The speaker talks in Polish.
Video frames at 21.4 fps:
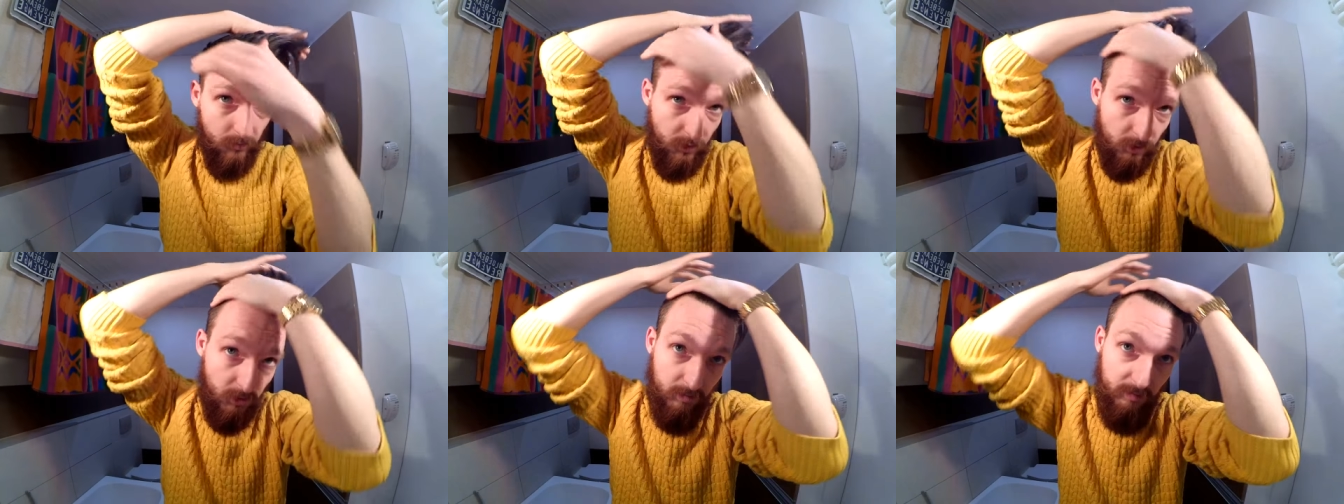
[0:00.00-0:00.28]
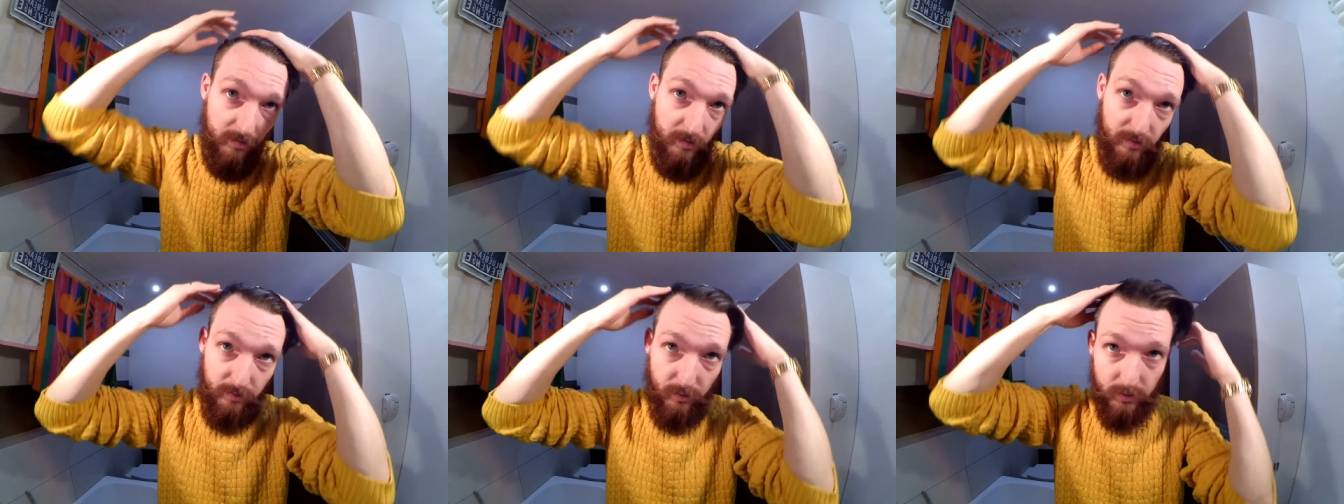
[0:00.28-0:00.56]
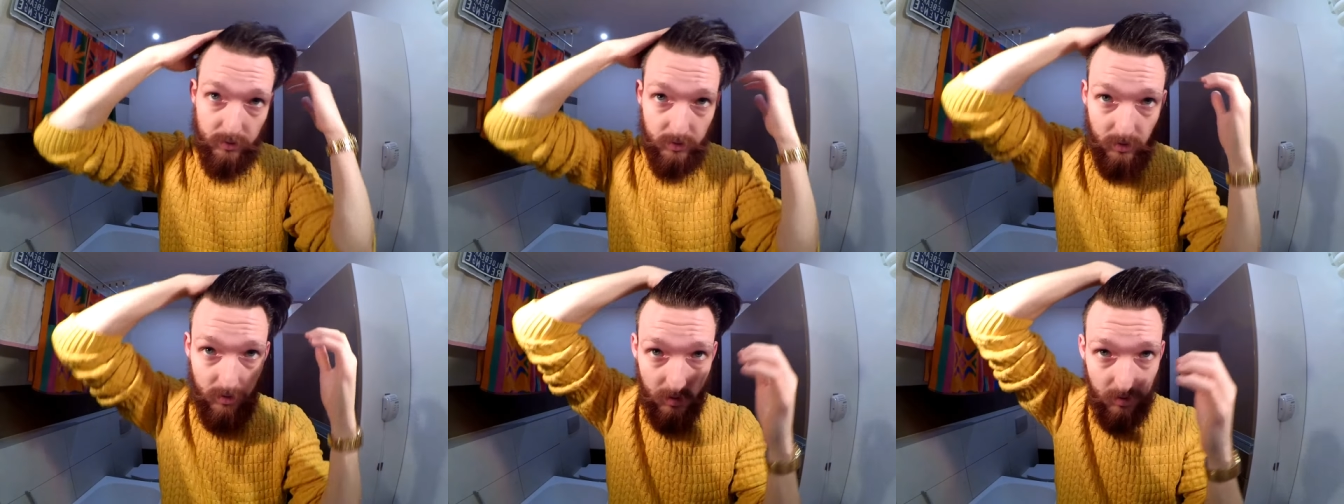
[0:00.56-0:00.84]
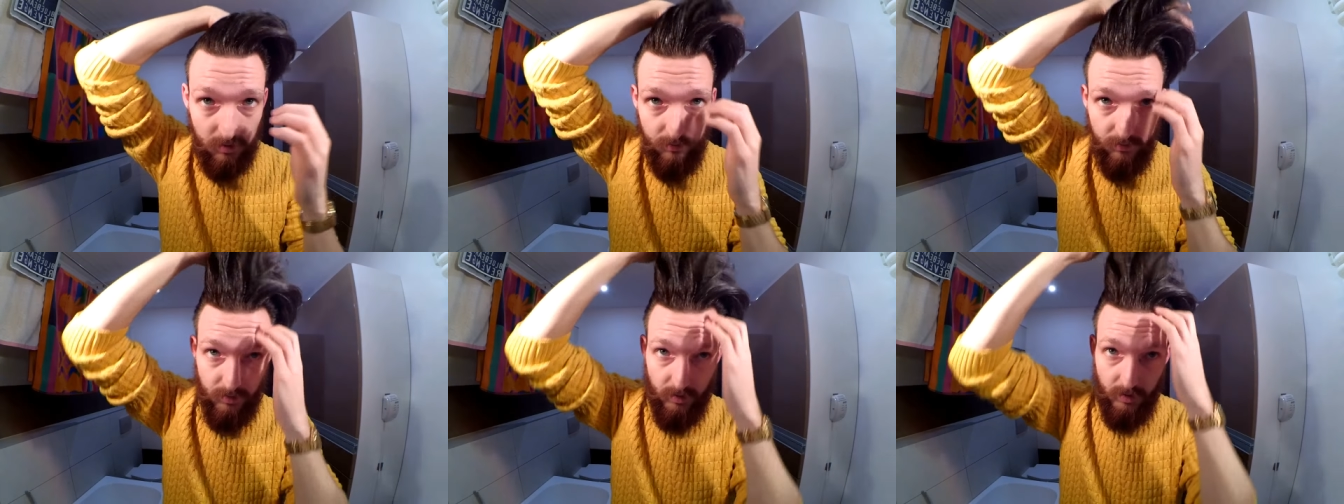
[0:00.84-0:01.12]
I we włosy
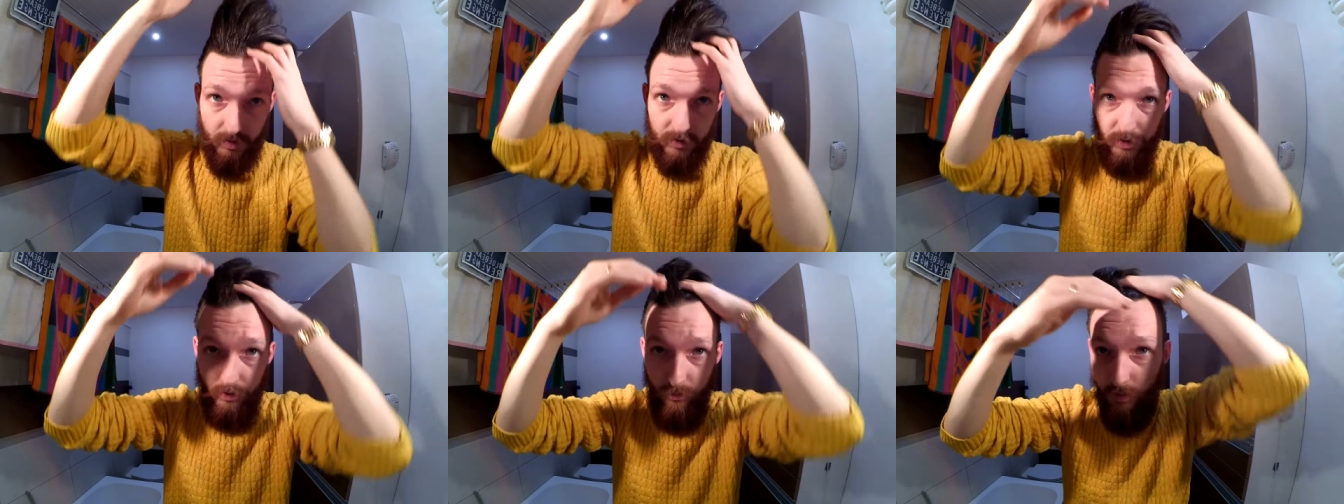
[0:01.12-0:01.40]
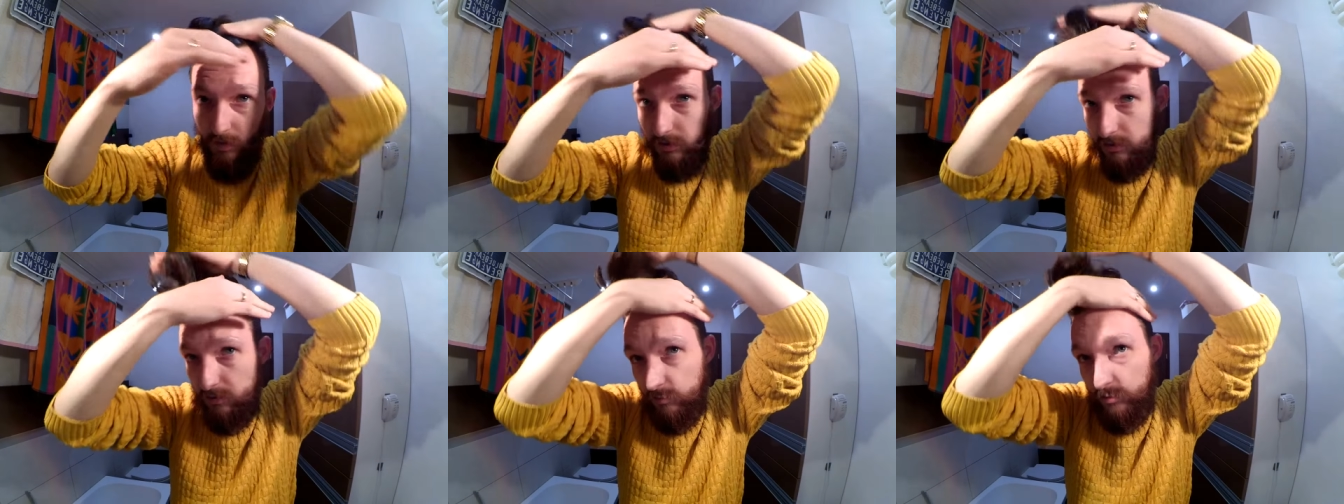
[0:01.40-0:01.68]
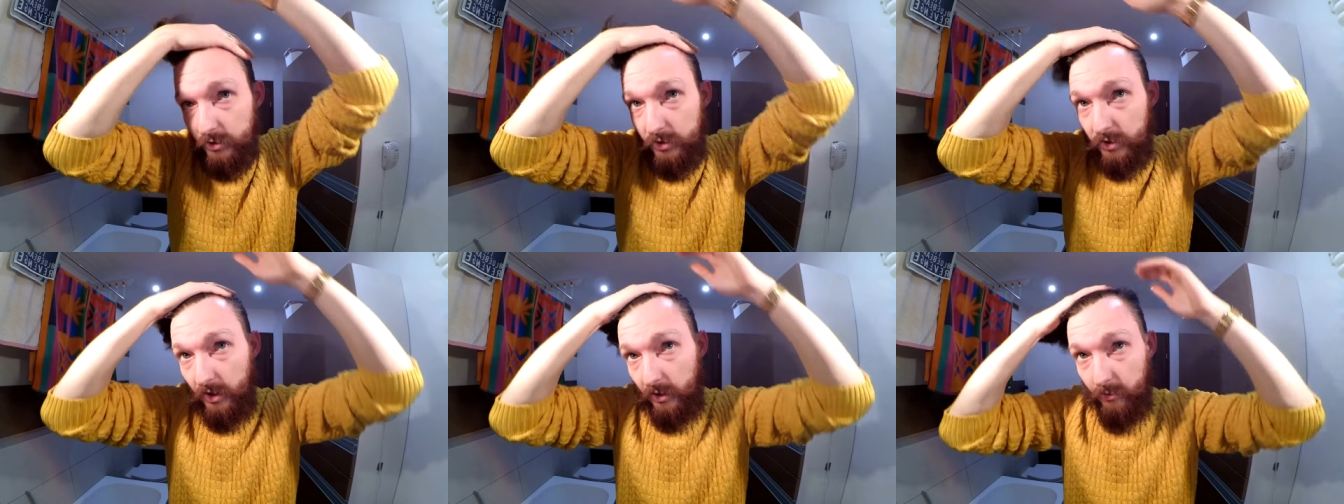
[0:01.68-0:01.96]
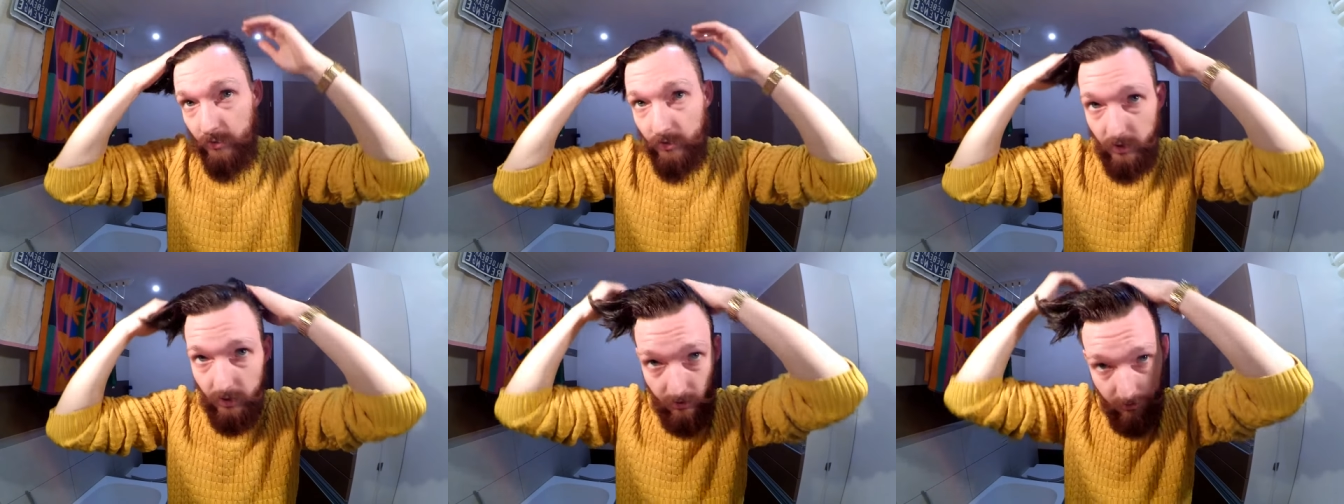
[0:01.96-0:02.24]
też wciera się bardzo
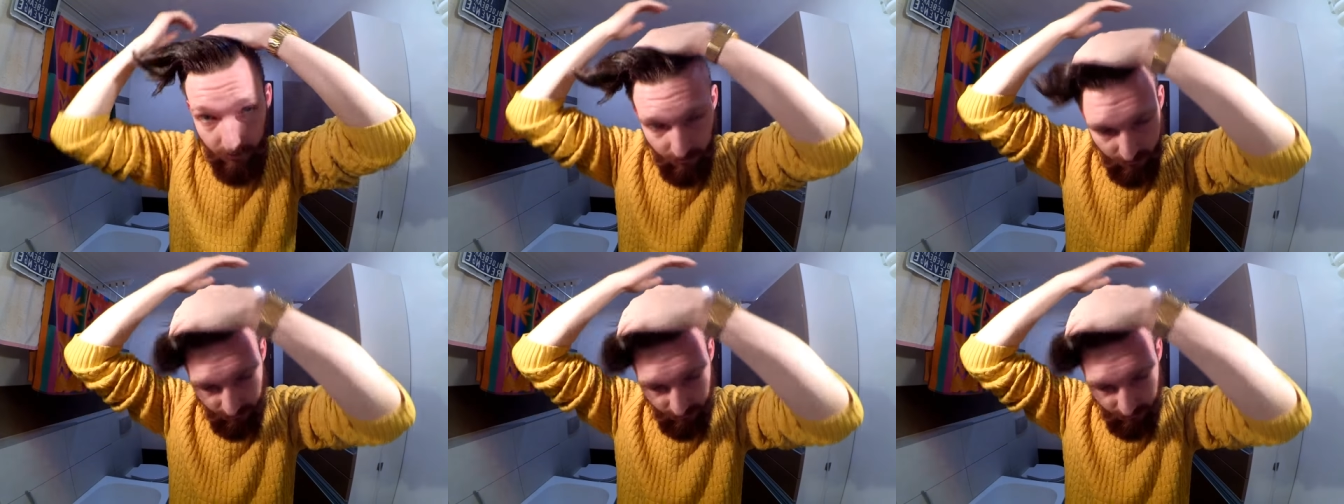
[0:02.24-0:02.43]
przyjemnie.